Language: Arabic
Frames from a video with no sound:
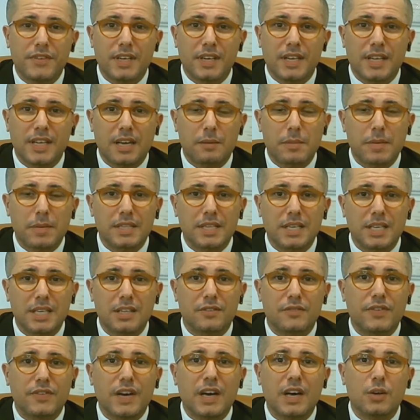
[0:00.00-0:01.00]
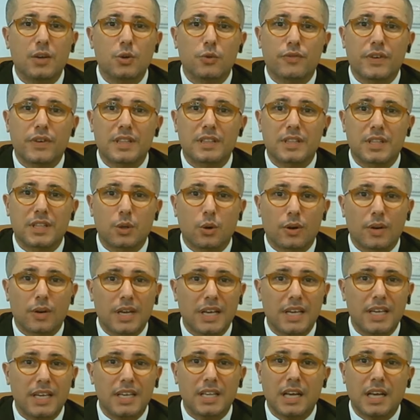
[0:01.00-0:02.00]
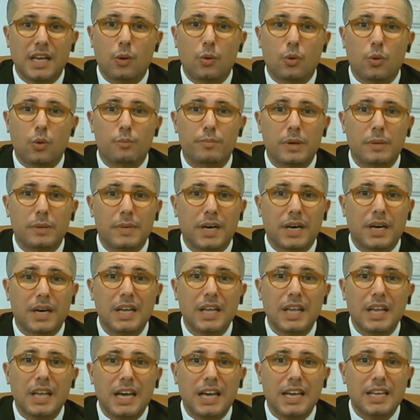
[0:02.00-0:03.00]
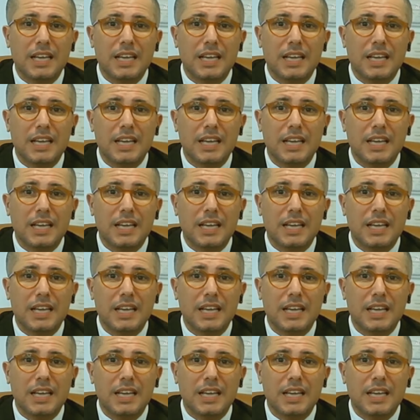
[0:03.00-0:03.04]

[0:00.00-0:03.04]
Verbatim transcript: في ريال مدريد فيفضل الرحيل أو ربما